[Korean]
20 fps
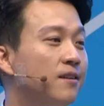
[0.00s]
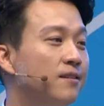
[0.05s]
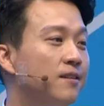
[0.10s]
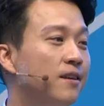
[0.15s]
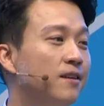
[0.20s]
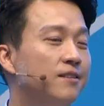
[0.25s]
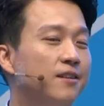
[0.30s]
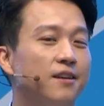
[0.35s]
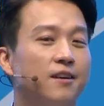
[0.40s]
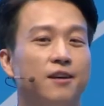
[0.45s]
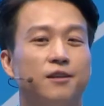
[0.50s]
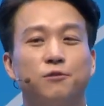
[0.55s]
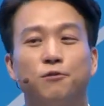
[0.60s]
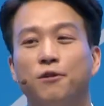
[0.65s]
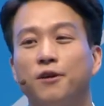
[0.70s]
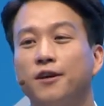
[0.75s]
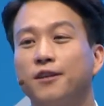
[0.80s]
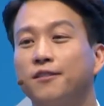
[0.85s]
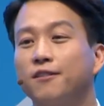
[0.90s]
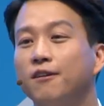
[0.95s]
네, 제가
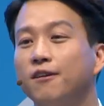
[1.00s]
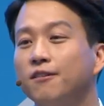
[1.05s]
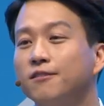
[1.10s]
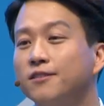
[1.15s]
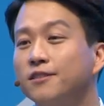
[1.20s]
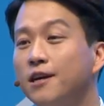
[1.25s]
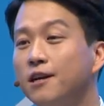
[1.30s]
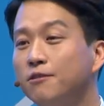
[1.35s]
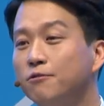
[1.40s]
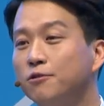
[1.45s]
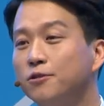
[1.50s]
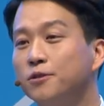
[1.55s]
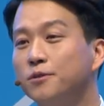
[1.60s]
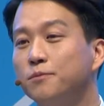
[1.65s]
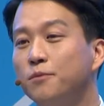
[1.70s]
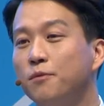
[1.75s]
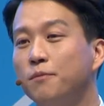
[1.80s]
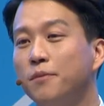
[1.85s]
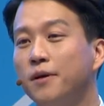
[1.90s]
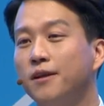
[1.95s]
좋아했던 짱구는
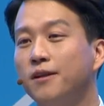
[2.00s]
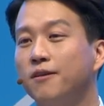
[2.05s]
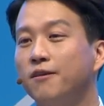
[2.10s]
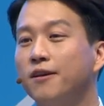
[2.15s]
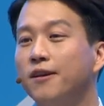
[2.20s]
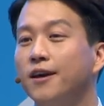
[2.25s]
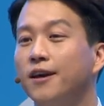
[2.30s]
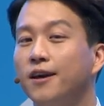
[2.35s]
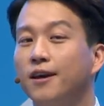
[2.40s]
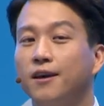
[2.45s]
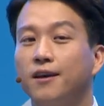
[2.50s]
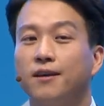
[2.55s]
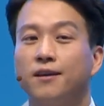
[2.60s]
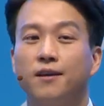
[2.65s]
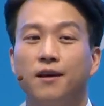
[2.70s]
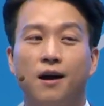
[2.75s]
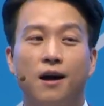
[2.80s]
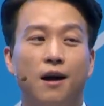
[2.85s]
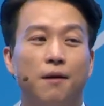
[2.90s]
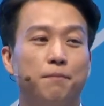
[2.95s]
못 말려의
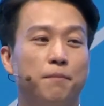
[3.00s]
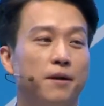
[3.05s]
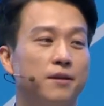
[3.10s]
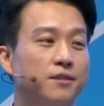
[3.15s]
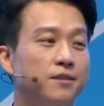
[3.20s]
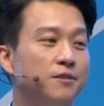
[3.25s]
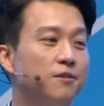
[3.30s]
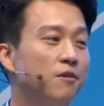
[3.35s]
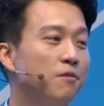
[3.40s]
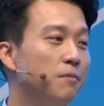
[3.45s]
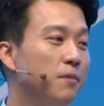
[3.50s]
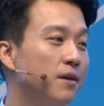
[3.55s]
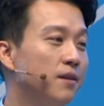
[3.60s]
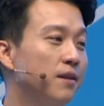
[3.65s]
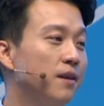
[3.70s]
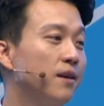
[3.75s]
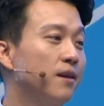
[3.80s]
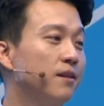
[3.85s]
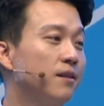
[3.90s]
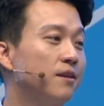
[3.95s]
아빠
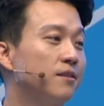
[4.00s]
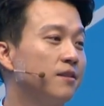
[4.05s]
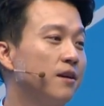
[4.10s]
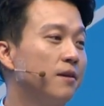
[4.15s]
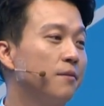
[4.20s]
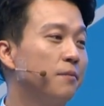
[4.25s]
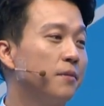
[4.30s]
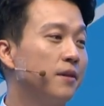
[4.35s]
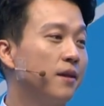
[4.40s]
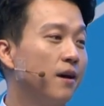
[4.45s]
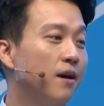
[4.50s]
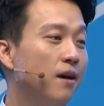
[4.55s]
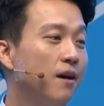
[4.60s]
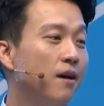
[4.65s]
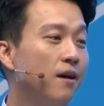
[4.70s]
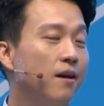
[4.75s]
신영만의 대사입니다.